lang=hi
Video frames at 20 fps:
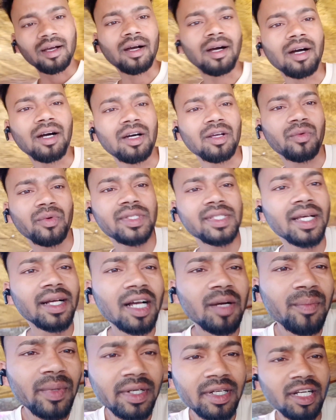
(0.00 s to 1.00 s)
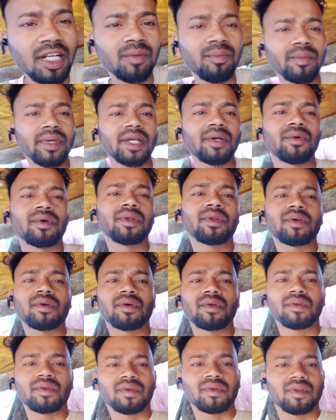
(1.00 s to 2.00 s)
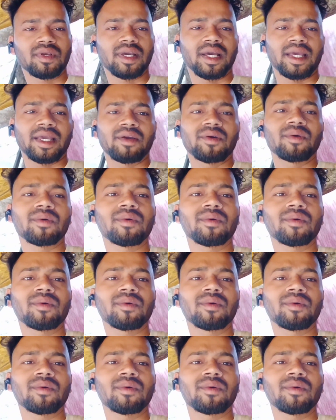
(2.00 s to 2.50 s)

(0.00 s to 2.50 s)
और विशाखापट्टनम में कौन कौन गए हो